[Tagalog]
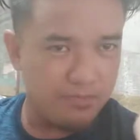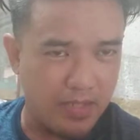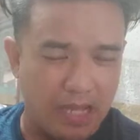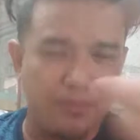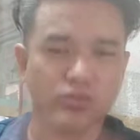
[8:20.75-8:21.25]

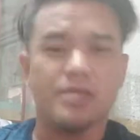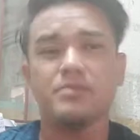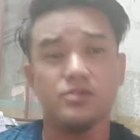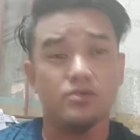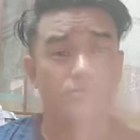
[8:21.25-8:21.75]
upload tayo
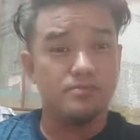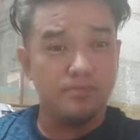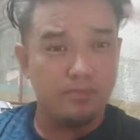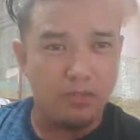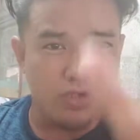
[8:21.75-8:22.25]
video.
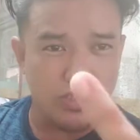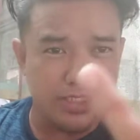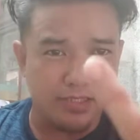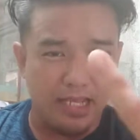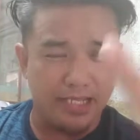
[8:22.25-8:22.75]
Mga
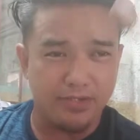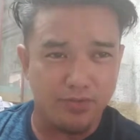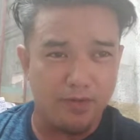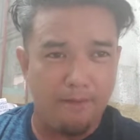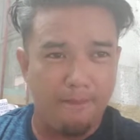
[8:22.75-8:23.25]
bossing, rock and
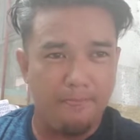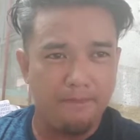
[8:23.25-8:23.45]
roll.